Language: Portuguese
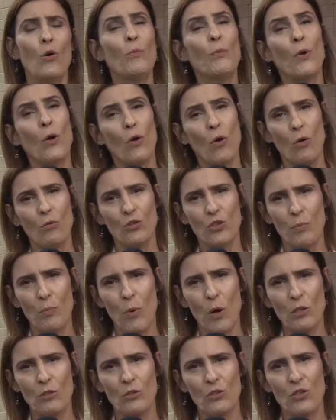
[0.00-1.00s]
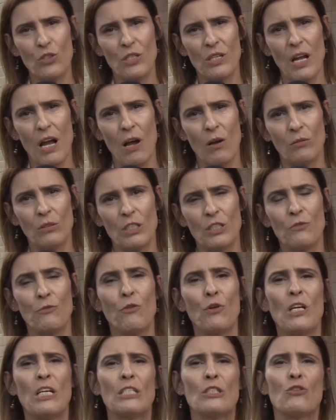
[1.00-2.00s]
O PROCON de Poços de Caldas
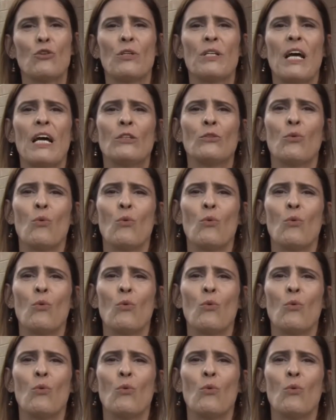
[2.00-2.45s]
foi acionado